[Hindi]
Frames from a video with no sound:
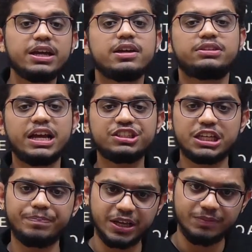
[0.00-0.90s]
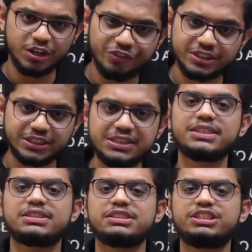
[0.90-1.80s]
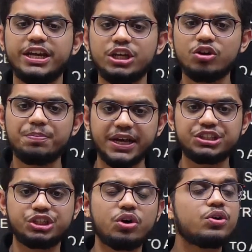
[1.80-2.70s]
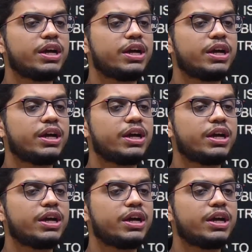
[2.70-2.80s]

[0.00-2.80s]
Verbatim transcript: देश की प्रीमियर यूनिवर्सिटीज़ जैसे जे एन